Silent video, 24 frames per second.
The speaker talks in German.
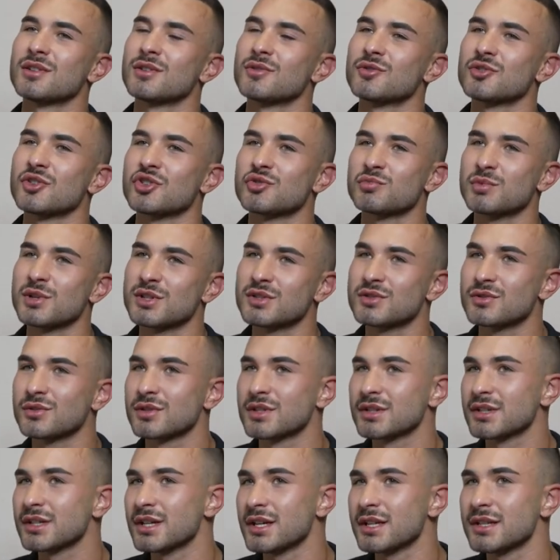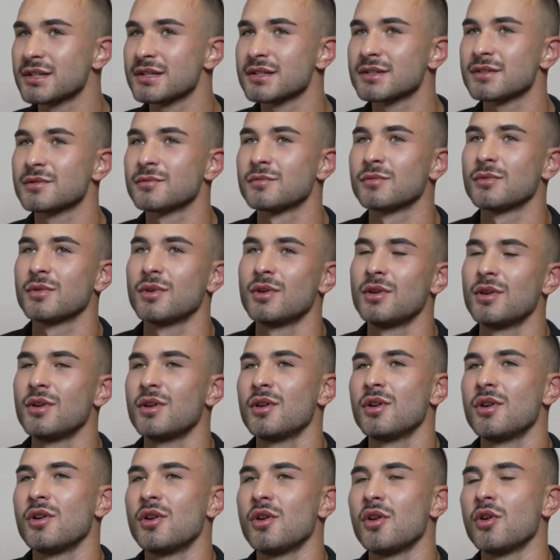die Unterspritzung des Kinns,
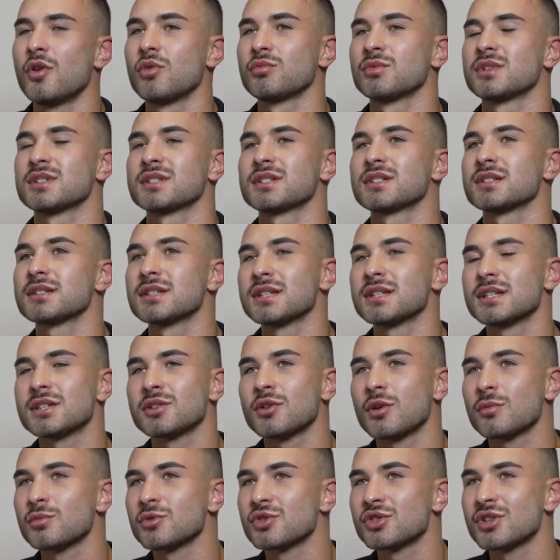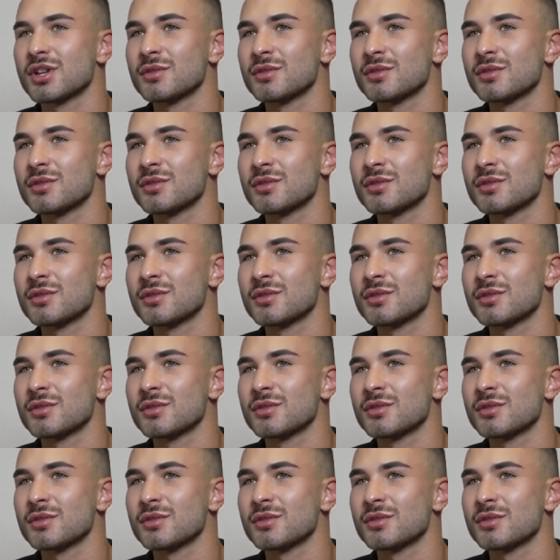um das Gesicht optisch